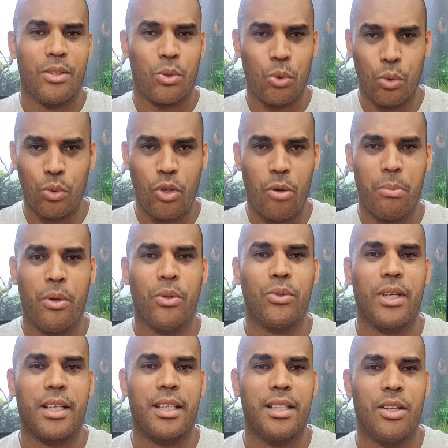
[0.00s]
Tudo eu
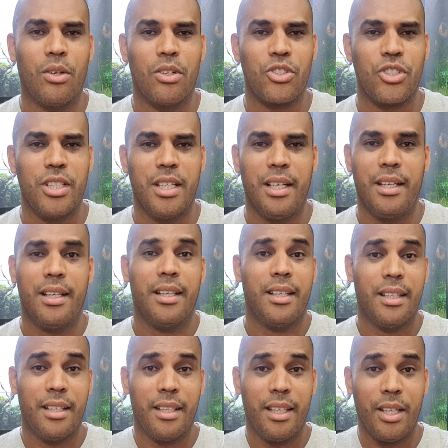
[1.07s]
monto aqui na lojinha
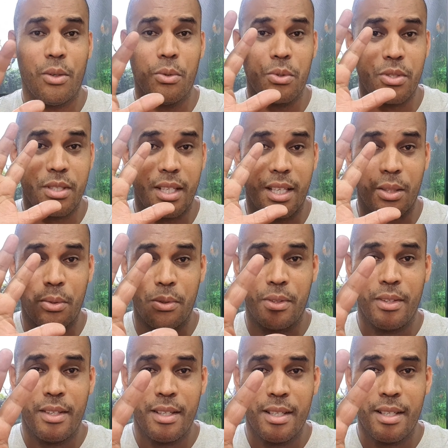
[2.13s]
e concedo
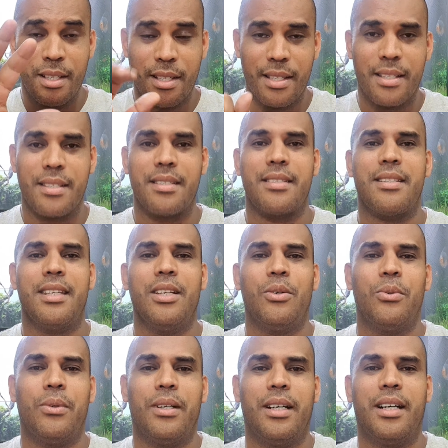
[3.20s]

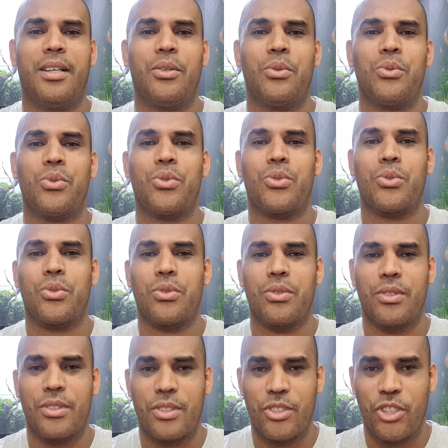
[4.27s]
5 anos
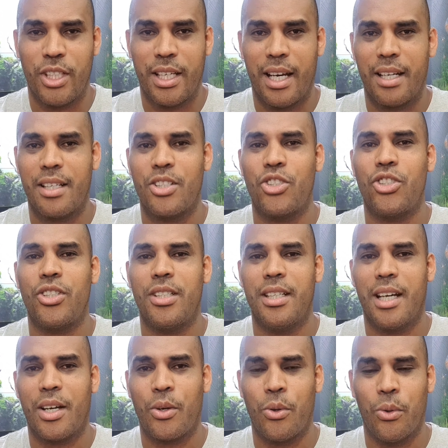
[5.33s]
de
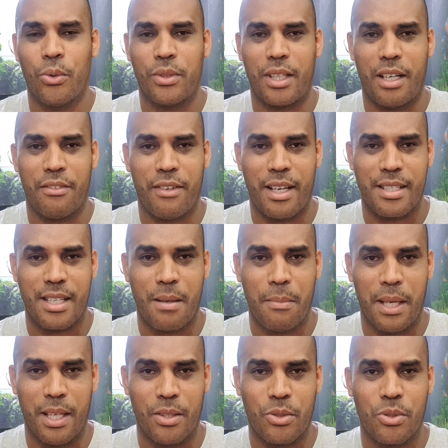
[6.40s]
garantia contra
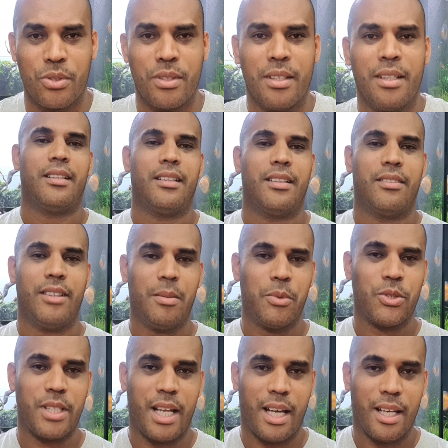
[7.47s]
vazamentos.
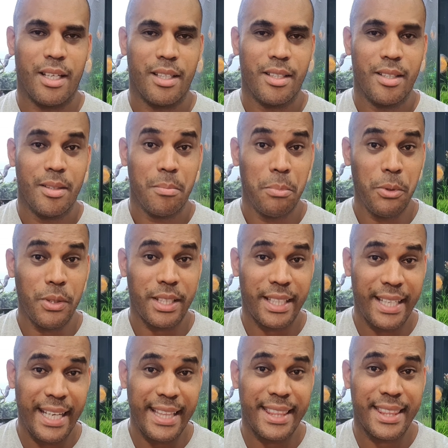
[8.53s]
Vamos lá. Por
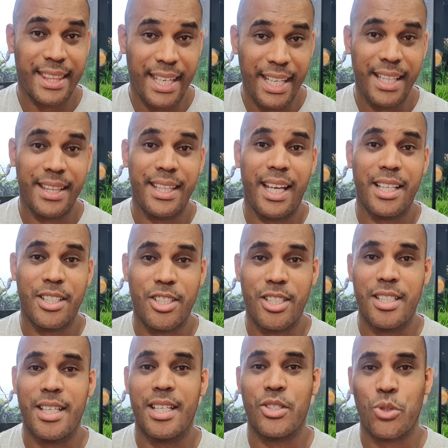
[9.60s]
que 30
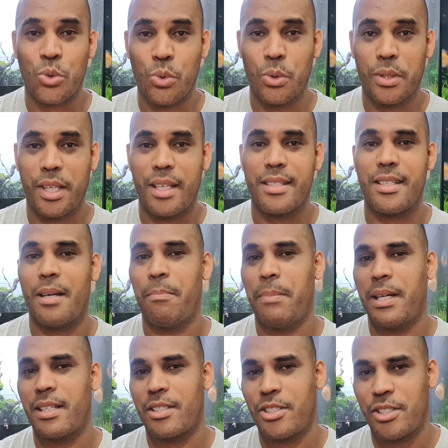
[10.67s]
dias úteis a
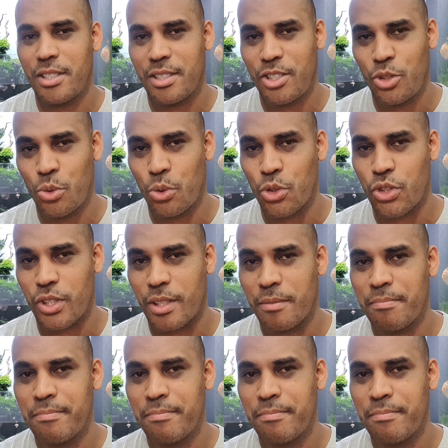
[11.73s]
partir de hoje?